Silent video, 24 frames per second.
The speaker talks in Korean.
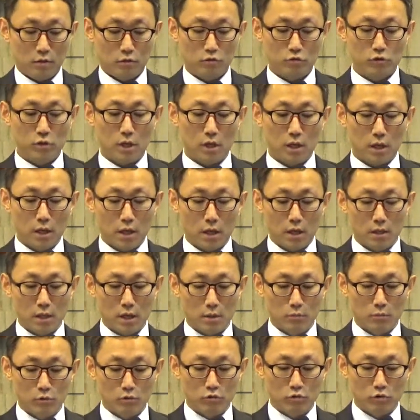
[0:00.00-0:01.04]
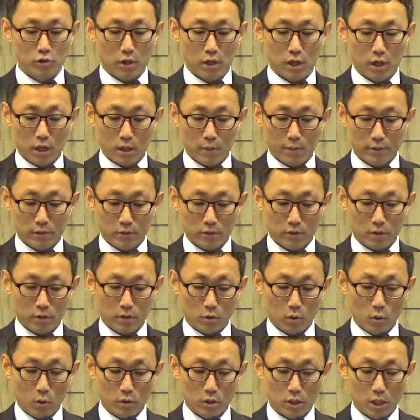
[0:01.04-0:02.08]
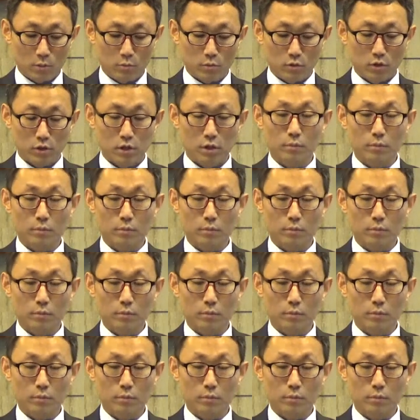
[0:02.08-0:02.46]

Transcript: 우상의 재물, 우상에게 바쳐진 재물,